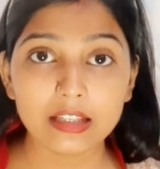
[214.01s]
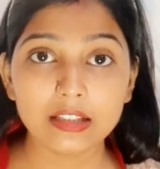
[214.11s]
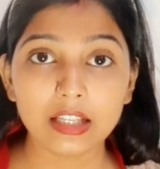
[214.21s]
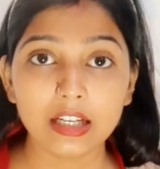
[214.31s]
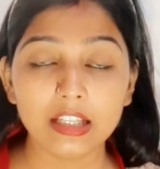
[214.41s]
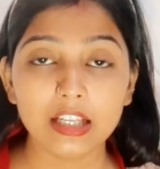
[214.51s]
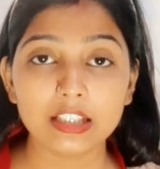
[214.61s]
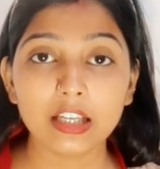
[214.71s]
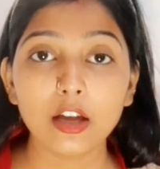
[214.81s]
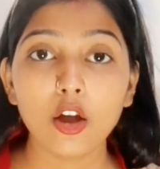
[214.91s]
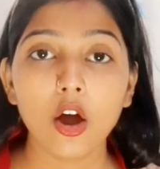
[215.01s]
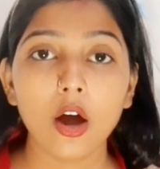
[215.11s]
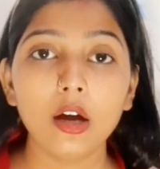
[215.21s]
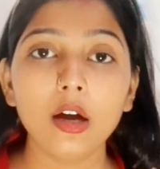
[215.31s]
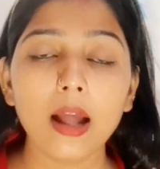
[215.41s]
इस तरीके से
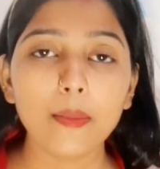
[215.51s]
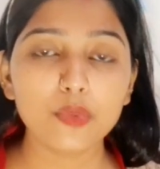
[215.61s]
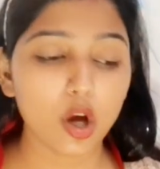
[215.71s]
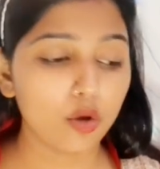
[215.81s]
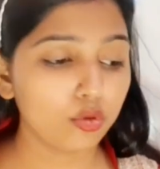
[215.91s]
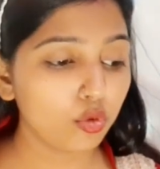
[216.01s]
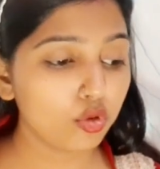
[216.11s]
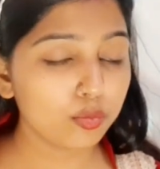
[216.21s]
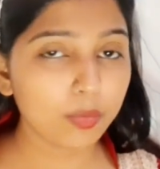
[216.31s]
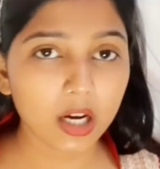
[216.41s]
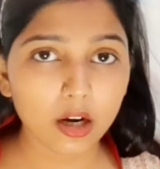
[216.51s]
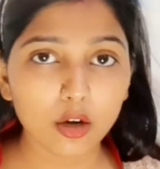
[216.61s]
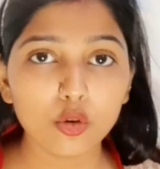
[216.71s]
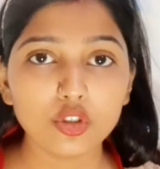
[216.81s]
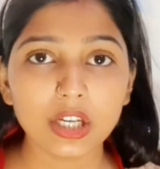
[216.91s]
अगर आप चाहो तो कुछ पकड़
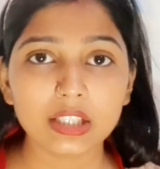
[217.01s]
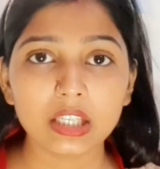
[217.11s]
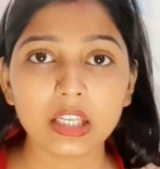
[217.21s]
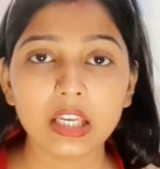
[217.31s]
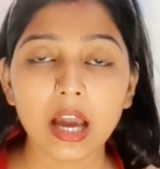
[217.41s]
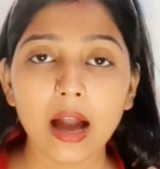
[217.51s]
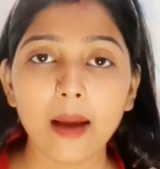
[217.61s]
लो जैसे कि